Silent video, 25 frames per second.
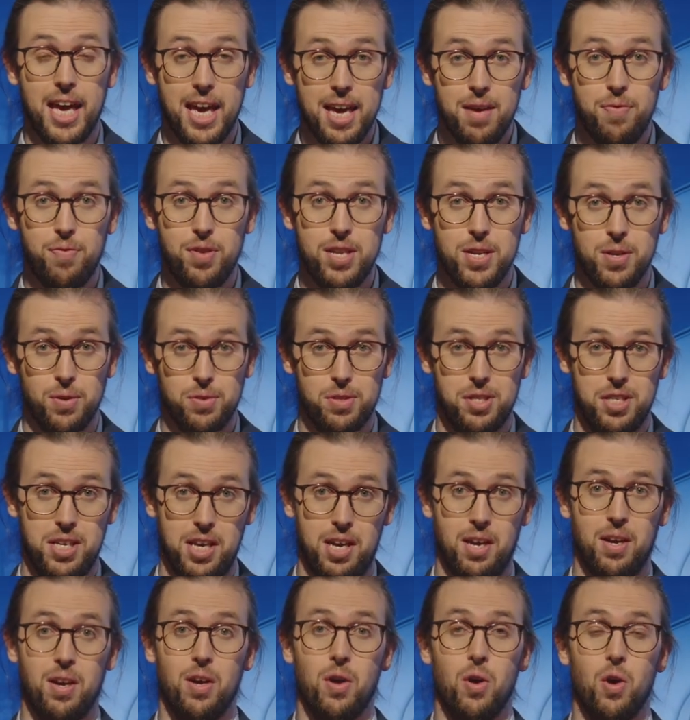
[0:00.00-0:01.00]
et
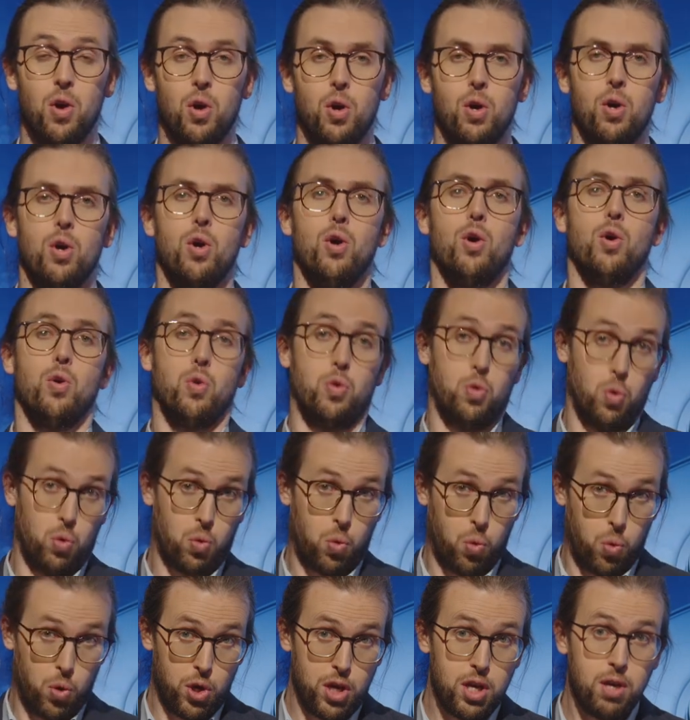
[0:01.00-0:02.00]
financier.
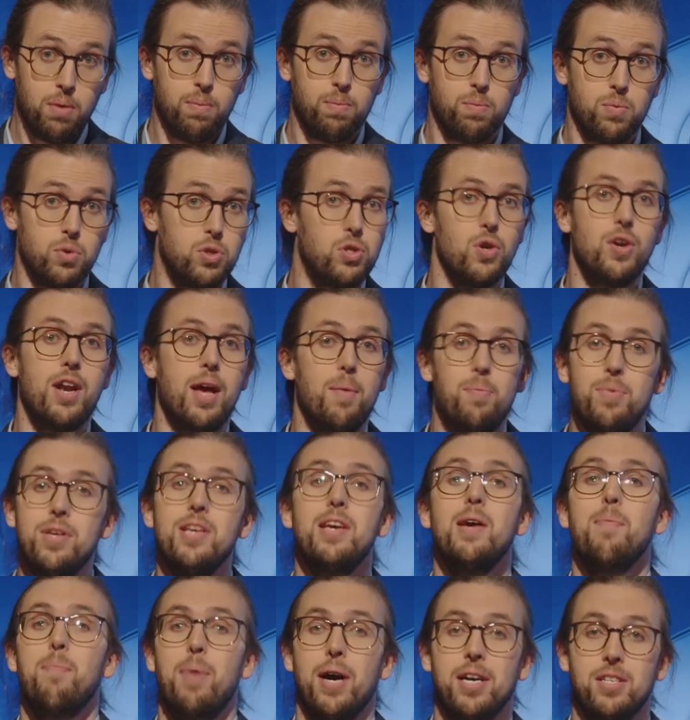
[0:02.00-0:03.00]
Donc oui, de
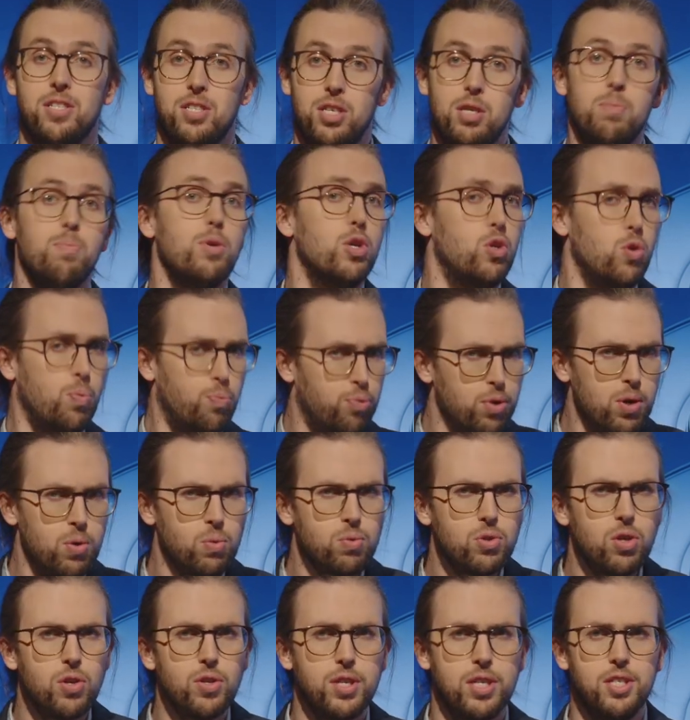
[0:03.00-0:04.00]
bille est parti, mais depuis
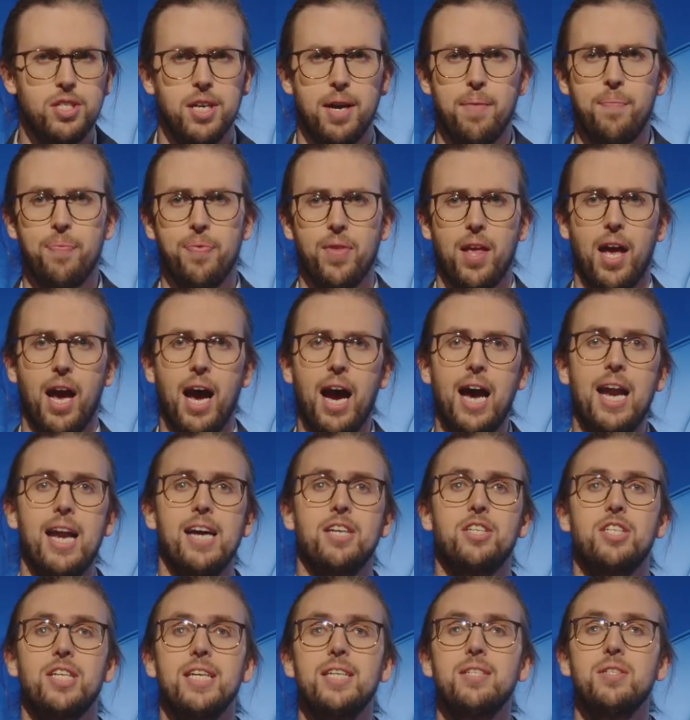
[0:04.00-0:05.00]
longtemps déjà, à la
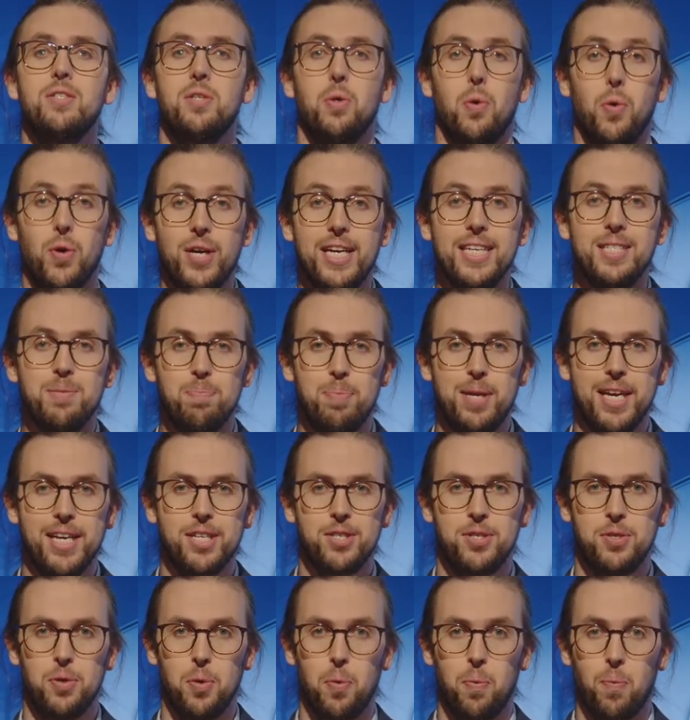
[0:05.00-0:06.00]
chasse au
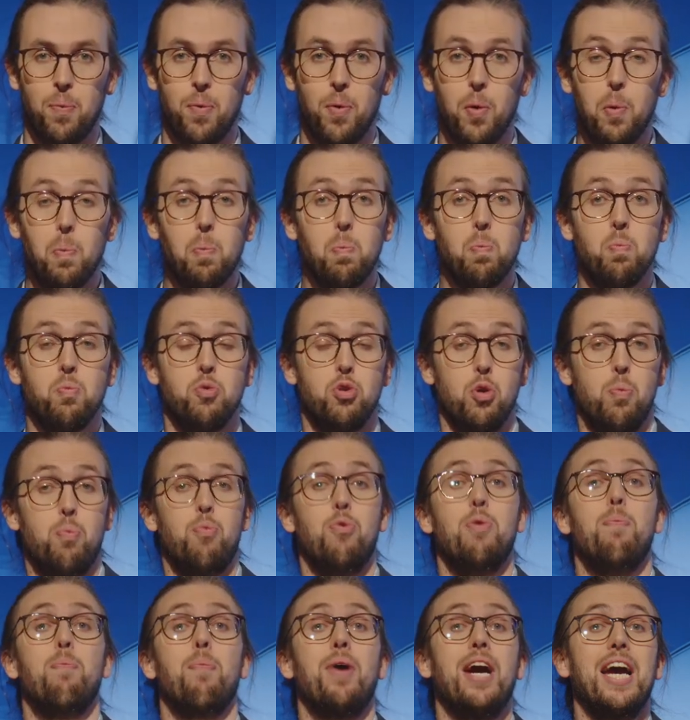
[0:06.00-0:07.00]
gaspillage d'eau.
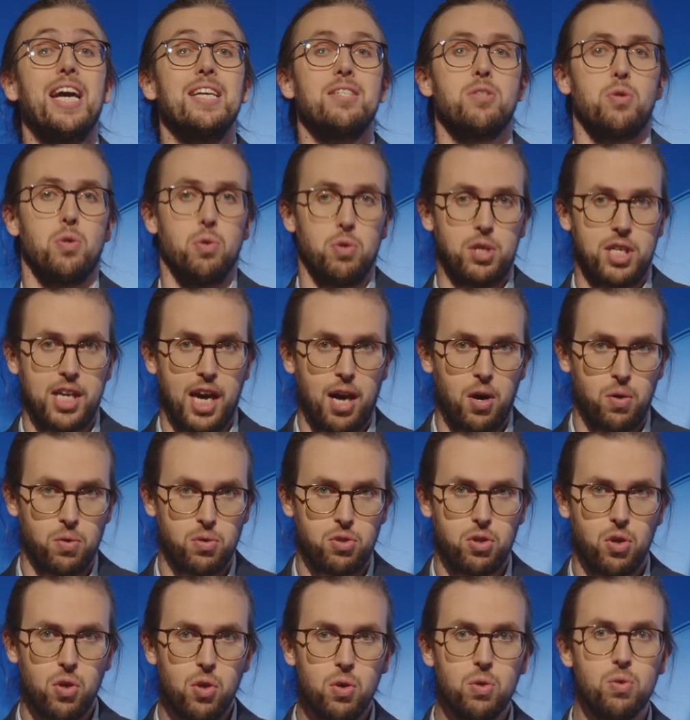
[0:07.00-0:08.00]
Depuis presque
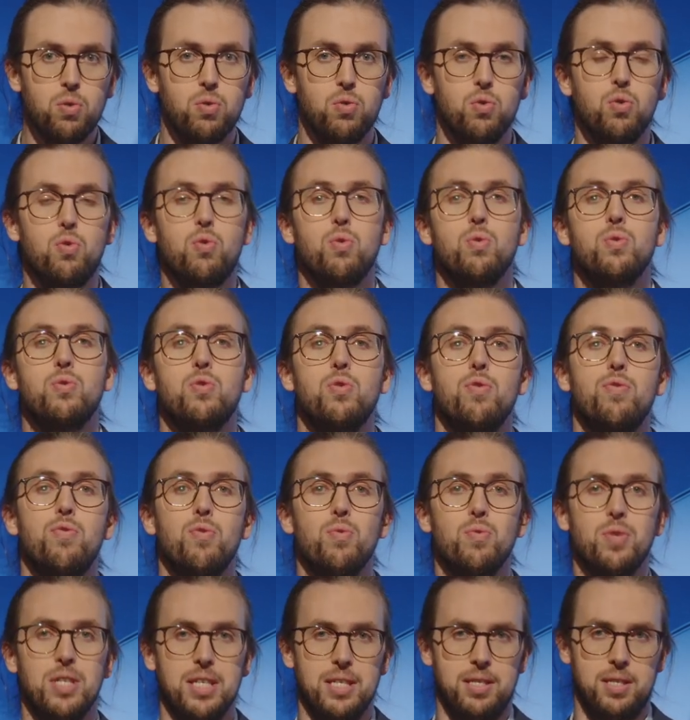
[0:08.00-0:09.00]
40 ans, nous
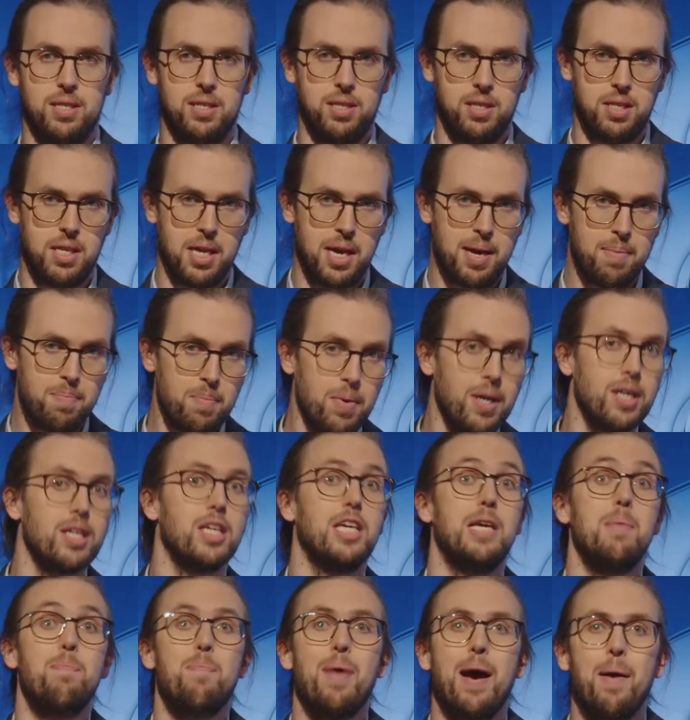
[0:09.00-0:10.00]
concevons des systèmes
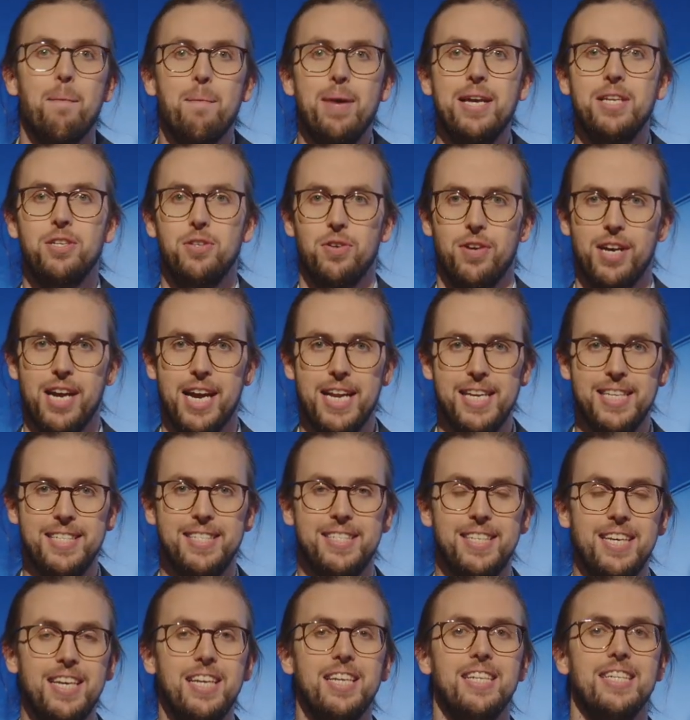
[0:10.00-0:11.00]
qui permettent de
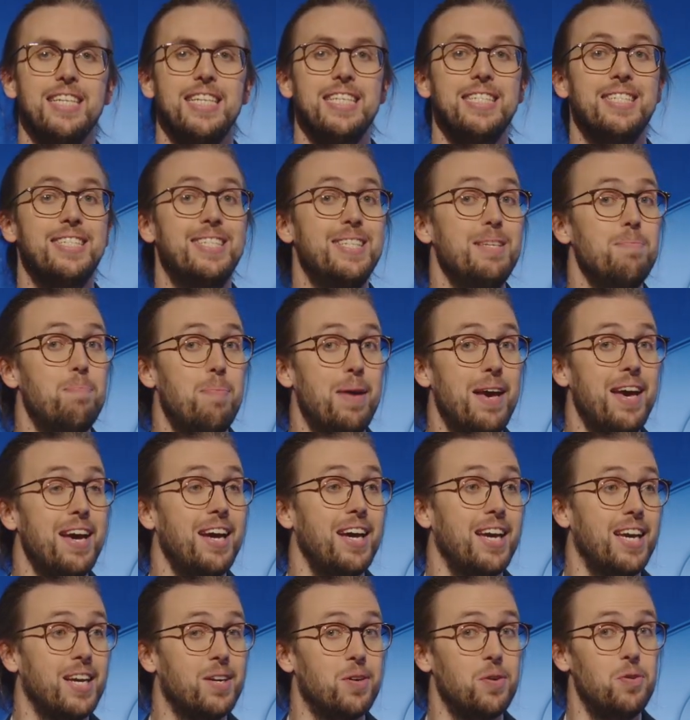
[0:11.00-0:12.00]
réaliser des
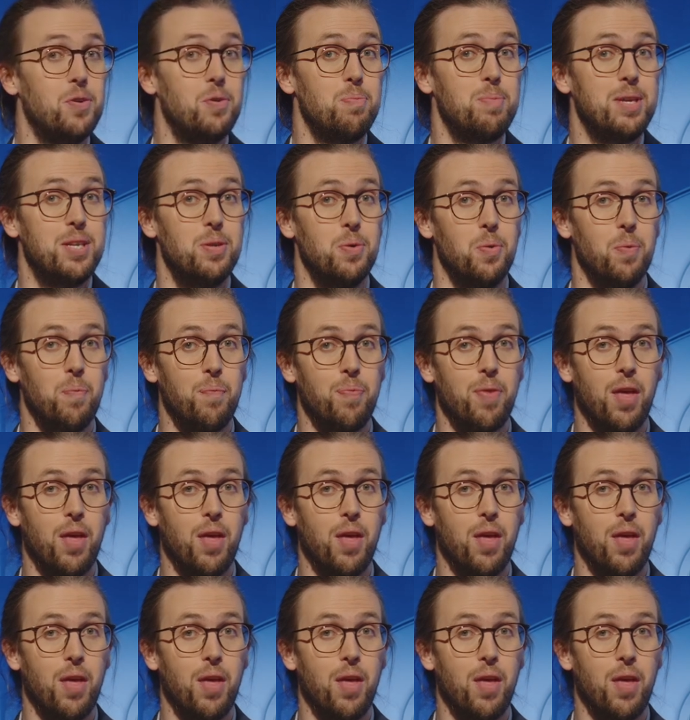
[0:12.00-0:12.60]
hyper-économies d'eau.